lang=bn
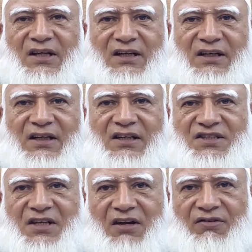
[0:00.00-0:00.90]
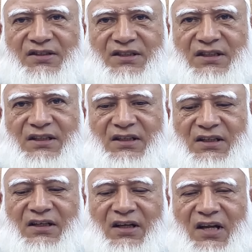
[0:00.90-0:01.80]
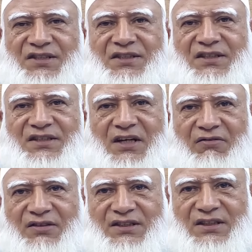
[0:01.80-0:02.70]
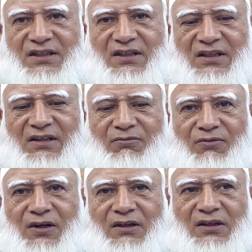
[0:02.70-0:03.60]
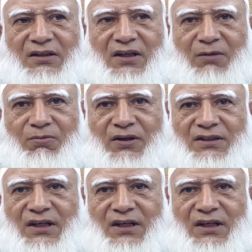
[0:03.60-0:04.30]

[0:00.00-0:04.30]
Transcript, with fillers: টেকনিক্যাল স্টাফ আছে নার্সিং স্টাফ আছে তারপরে